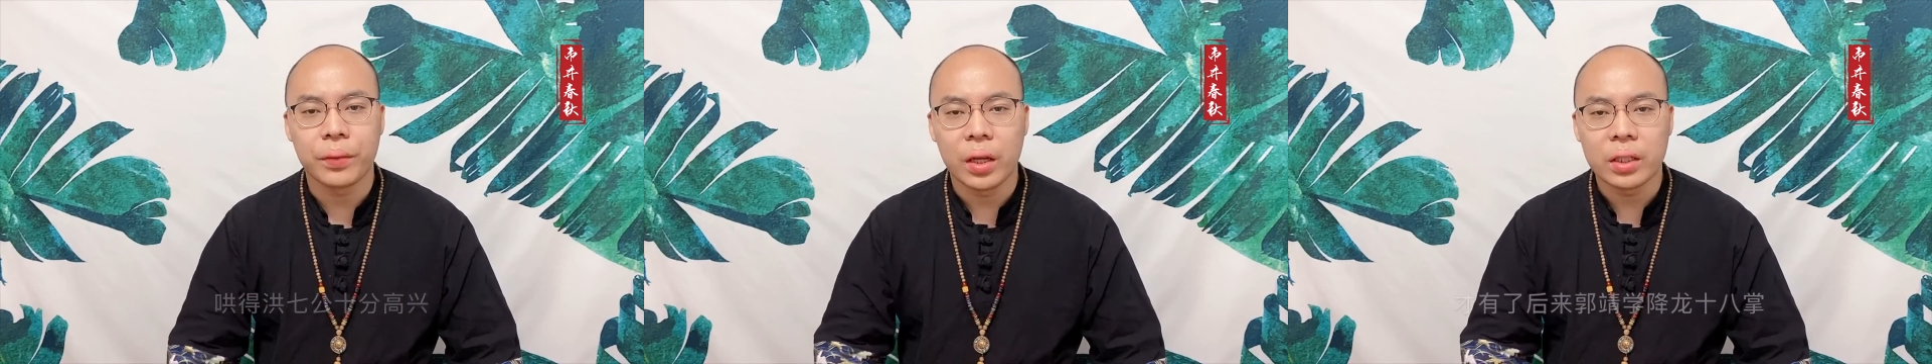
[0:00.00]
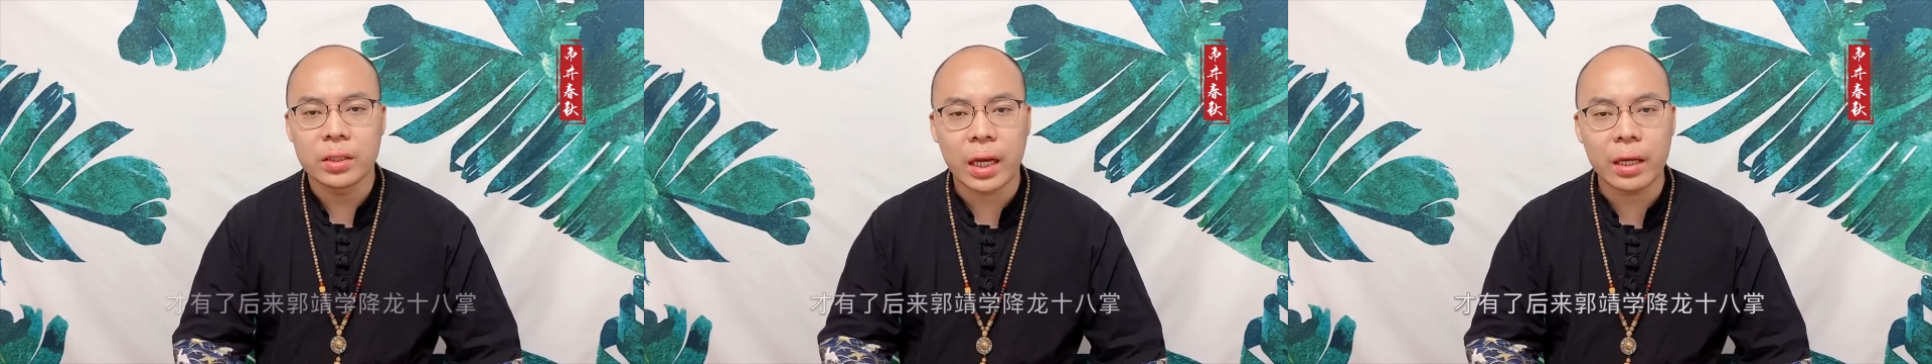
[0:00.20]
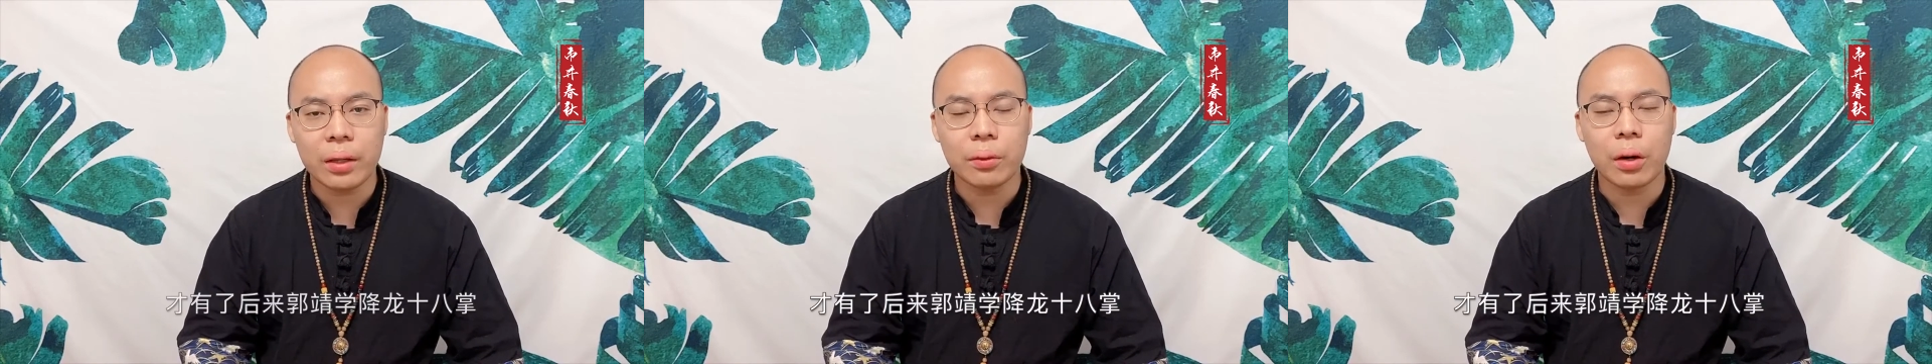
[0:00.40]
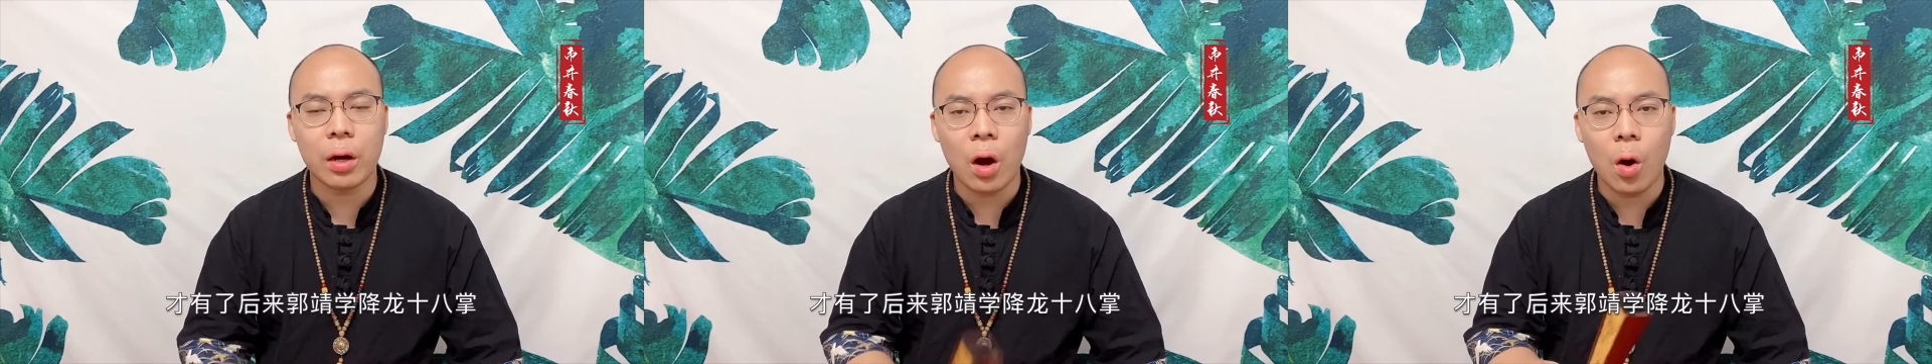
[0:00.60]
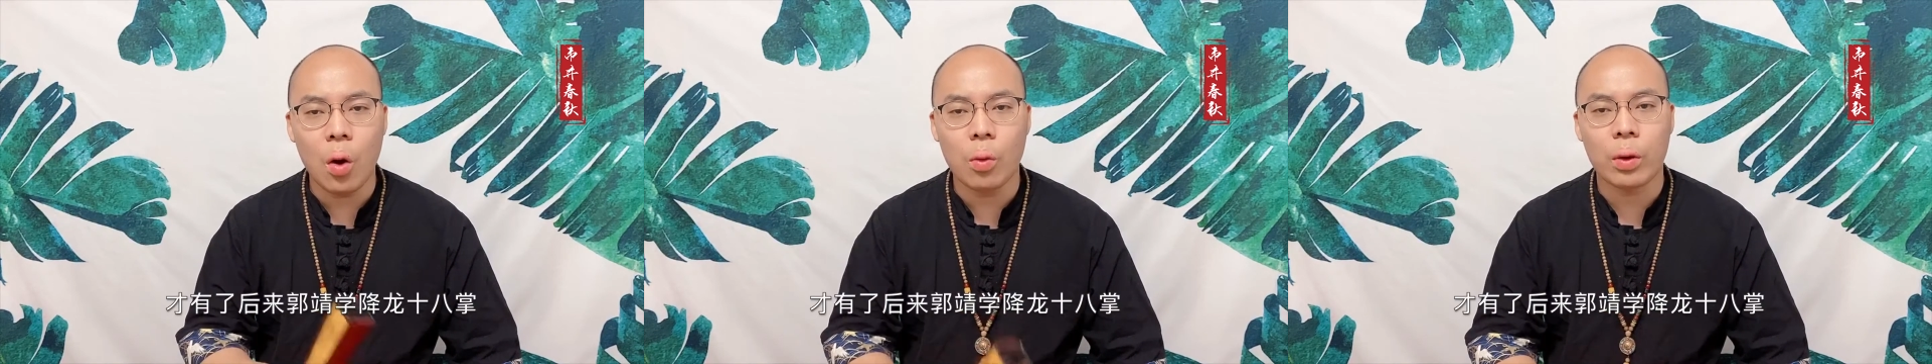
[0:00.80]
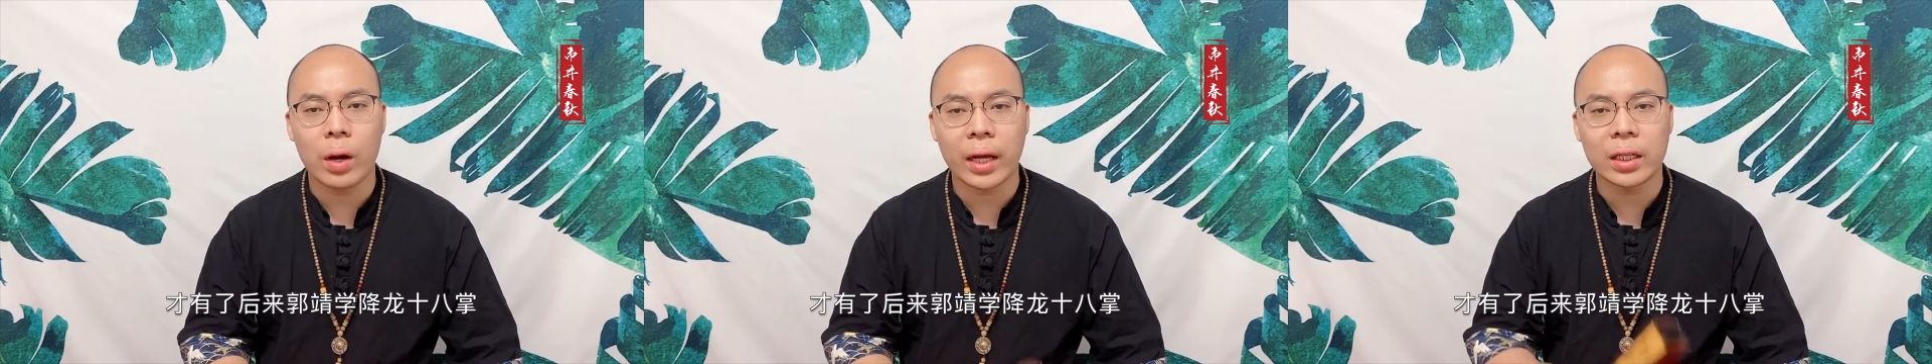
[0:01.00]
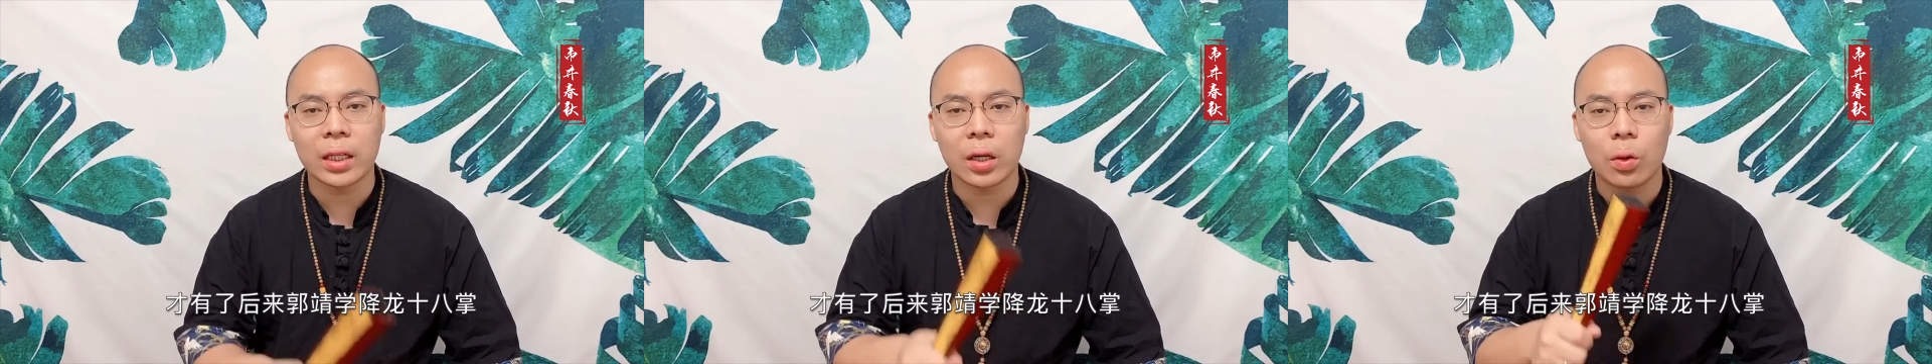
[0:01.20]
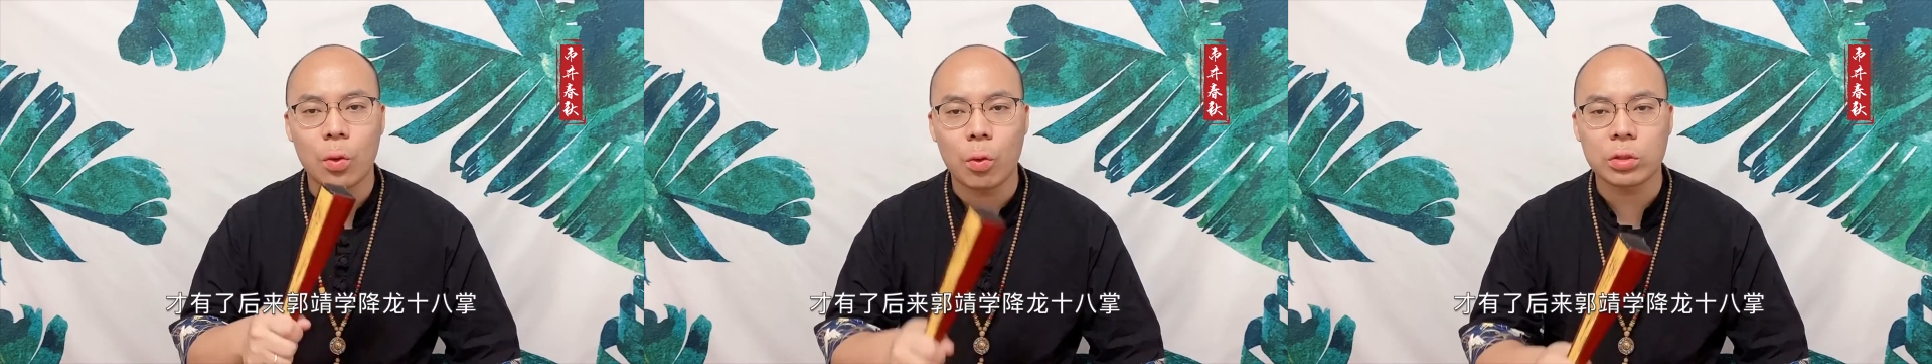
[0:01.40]
才有了后来的
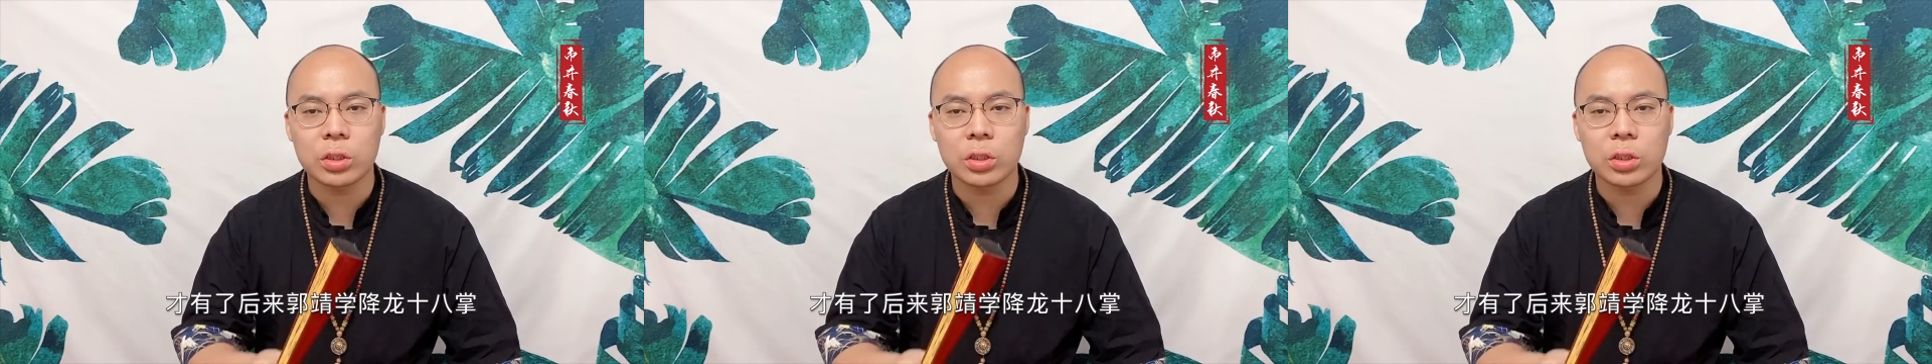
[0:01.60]
郭